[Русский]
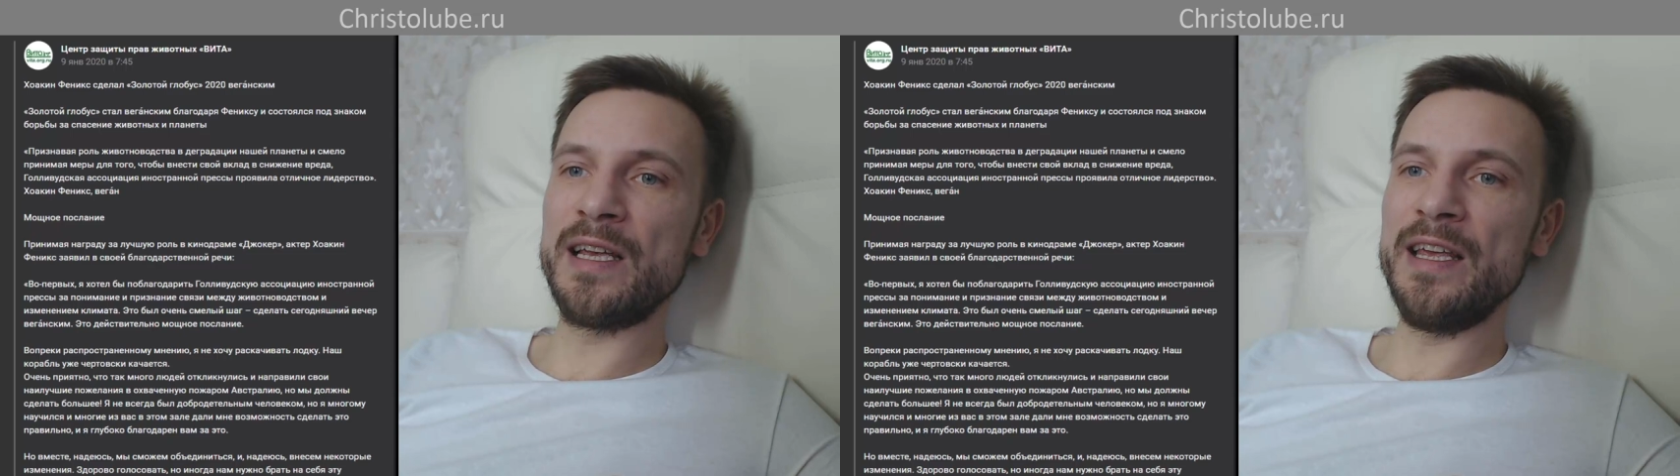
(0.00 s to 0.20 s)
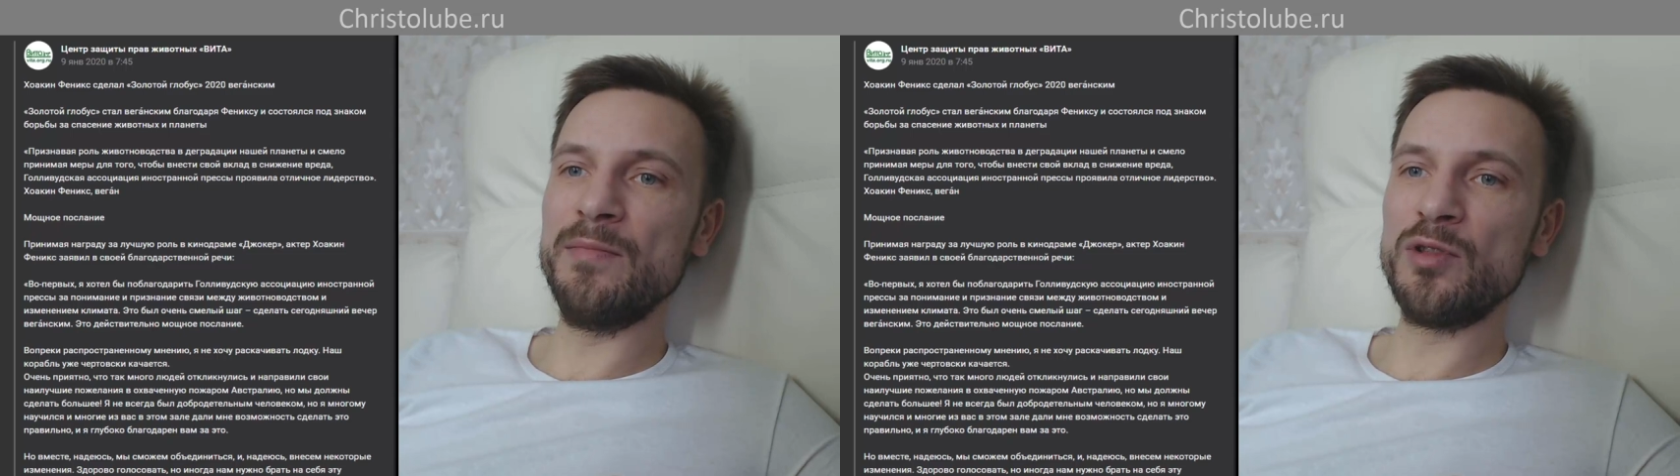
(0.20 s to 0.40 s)

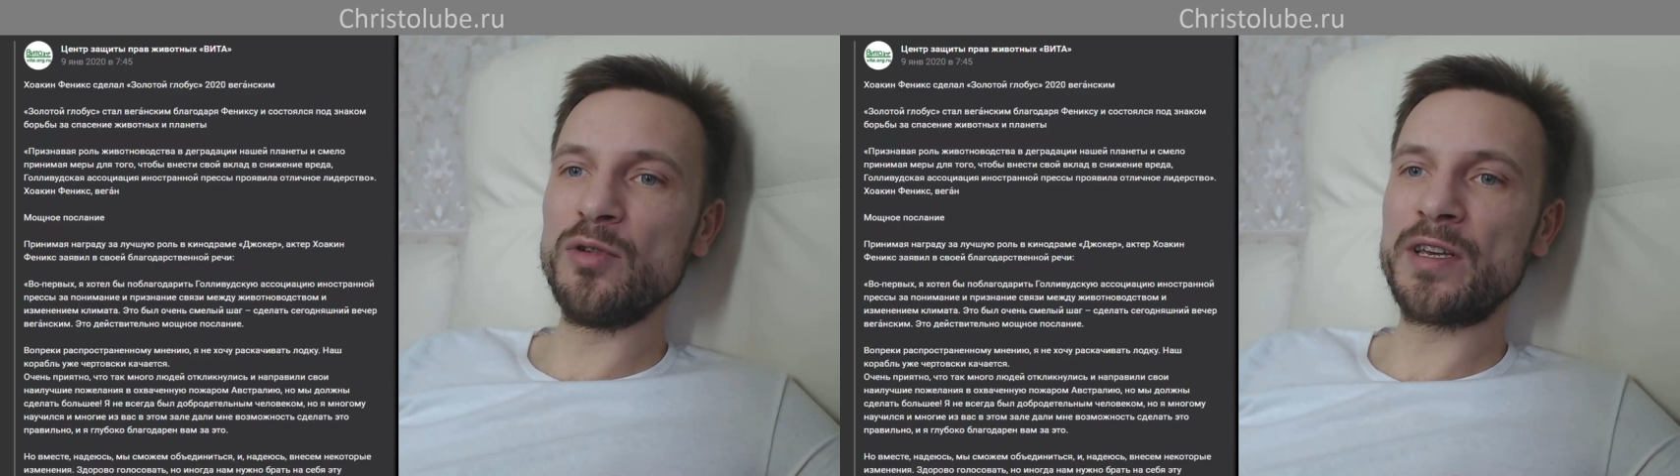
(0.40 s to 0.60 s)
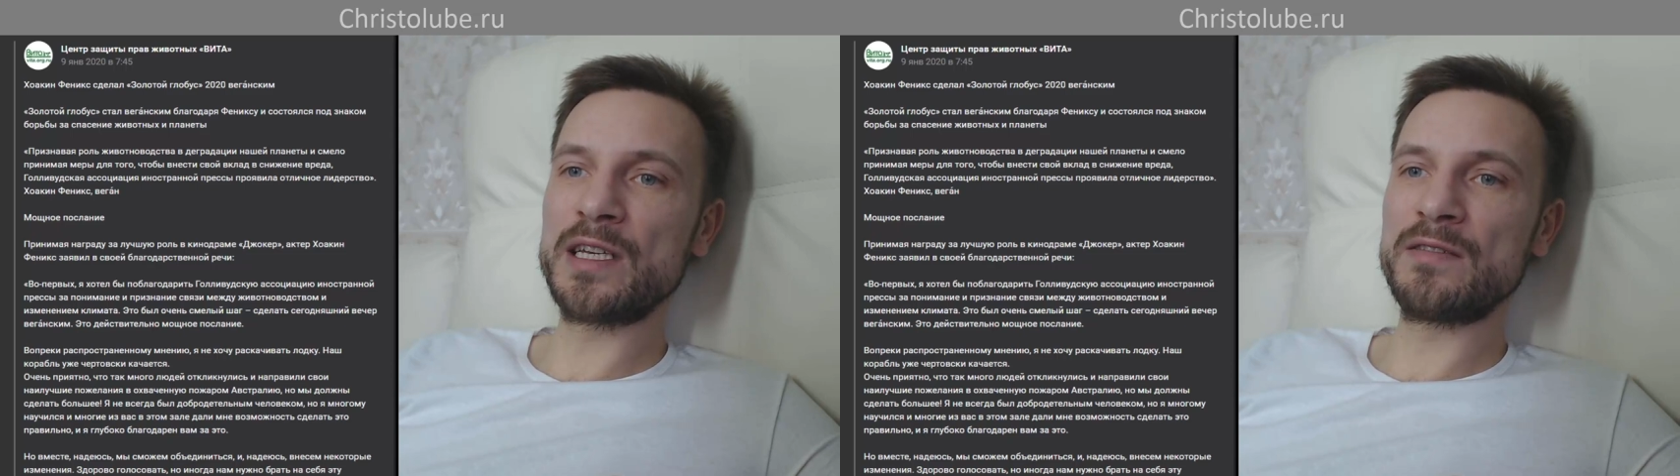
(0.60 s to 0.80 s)
и
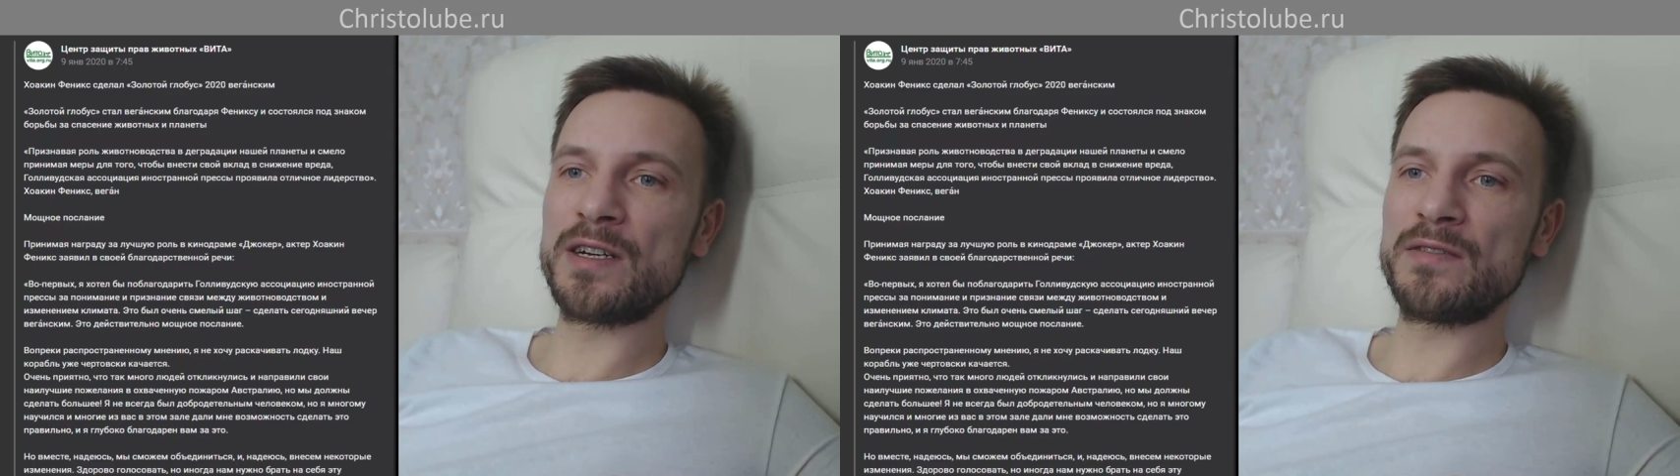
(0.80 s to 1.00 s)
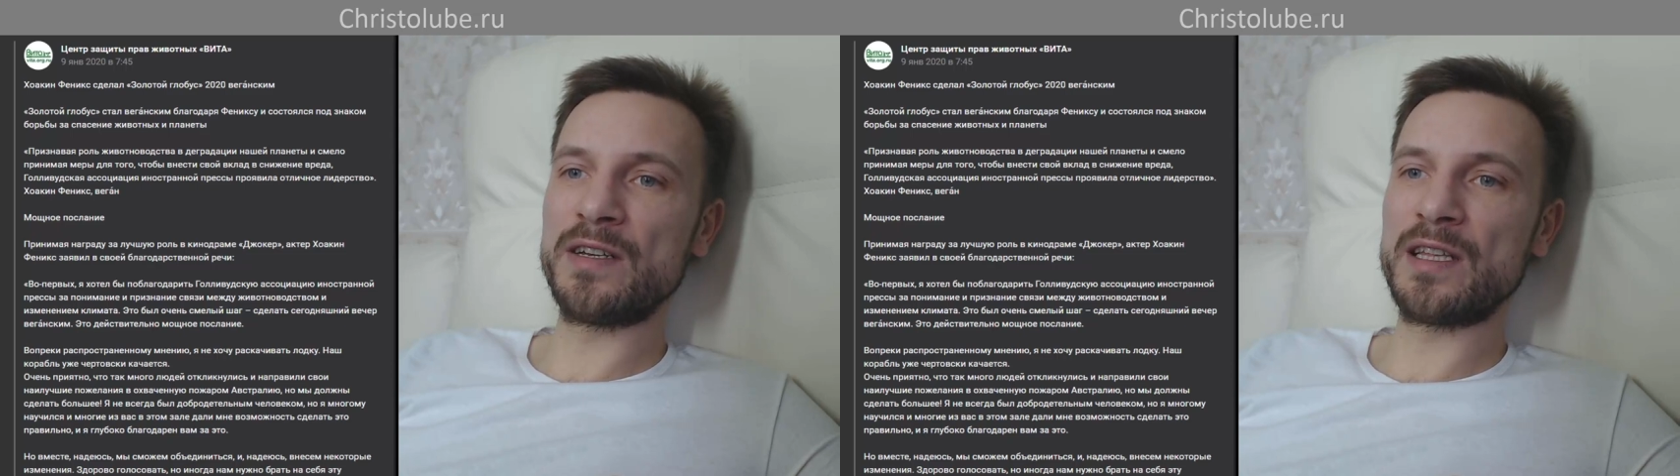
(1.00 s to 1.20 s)
многие из
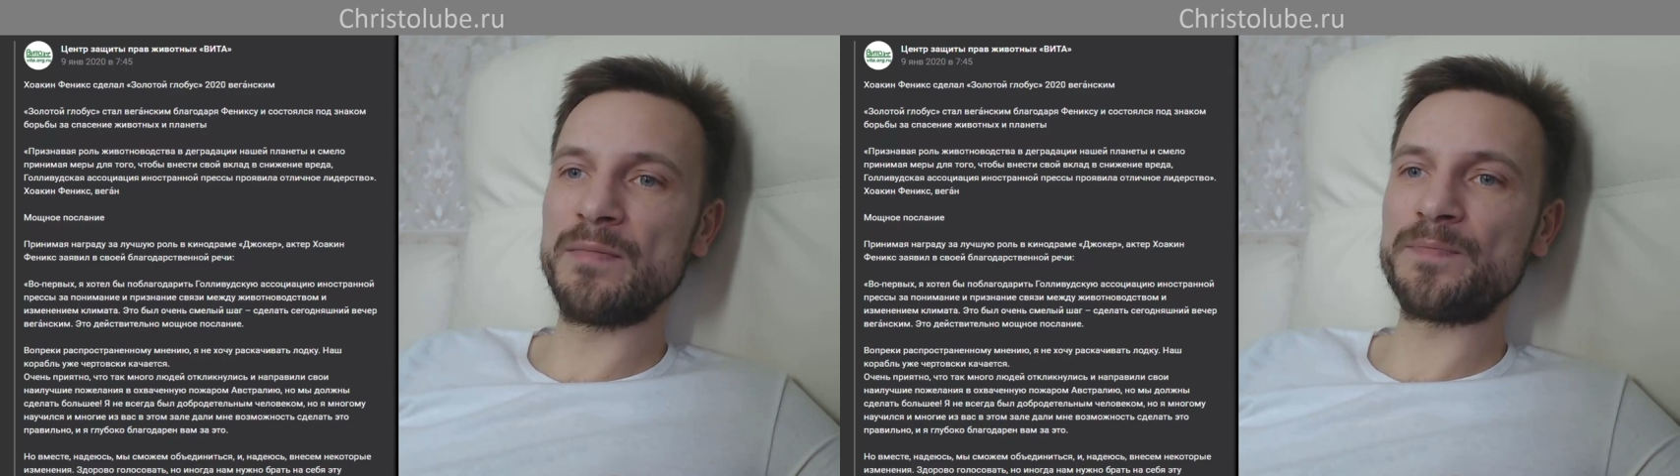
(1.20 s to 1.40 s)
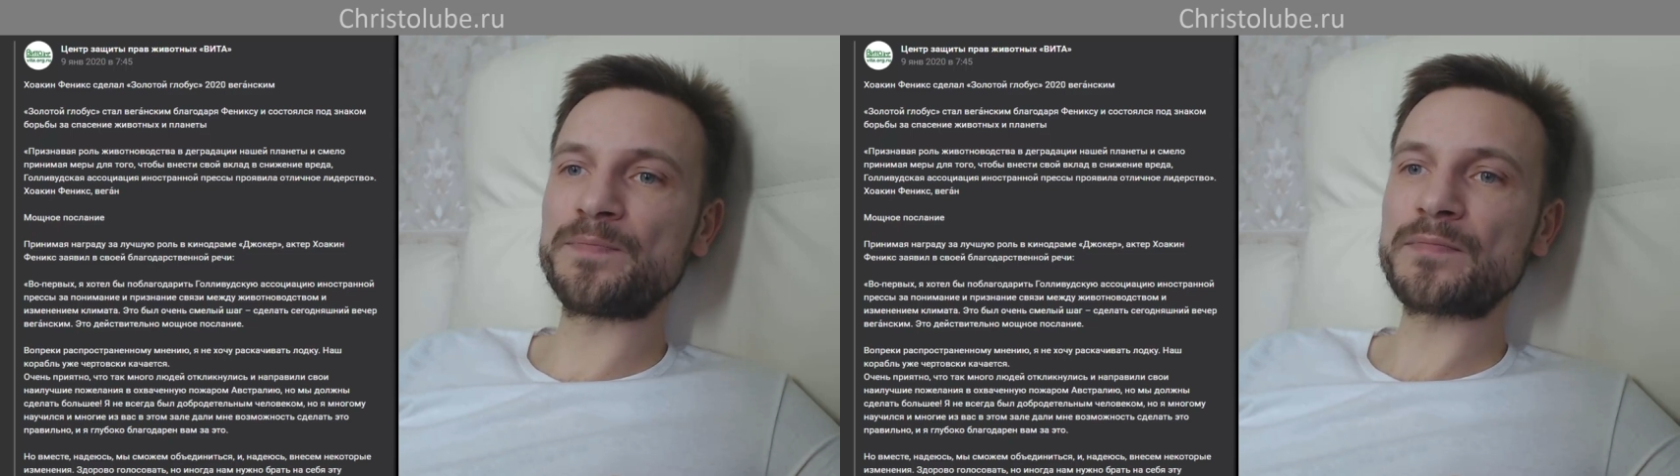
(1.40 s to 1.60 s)
вас в этом